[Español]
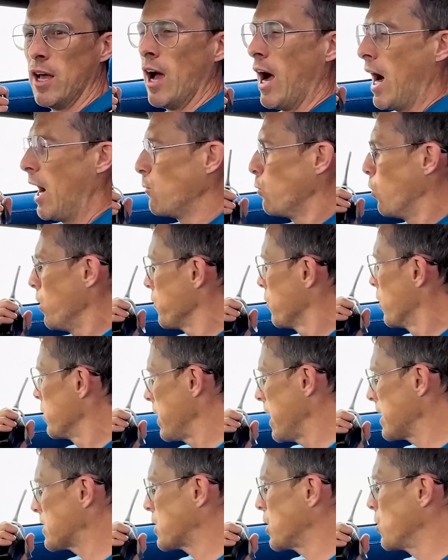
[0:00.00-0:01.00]
Y lo que tienes
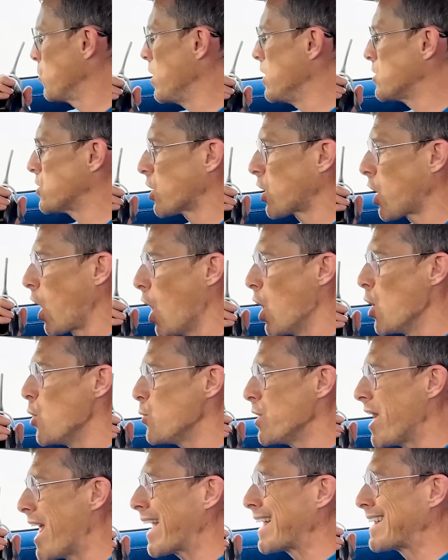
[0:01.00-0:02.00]
al lado es un
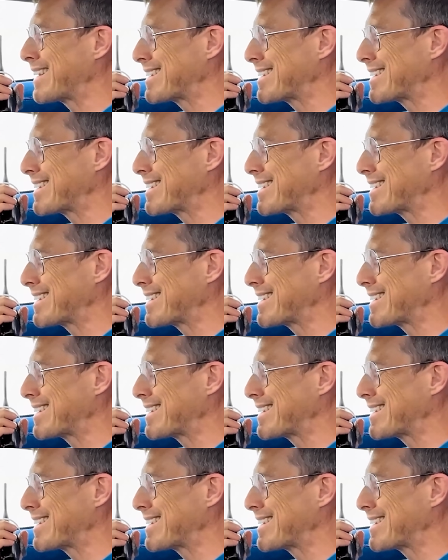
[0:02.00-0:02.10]
conic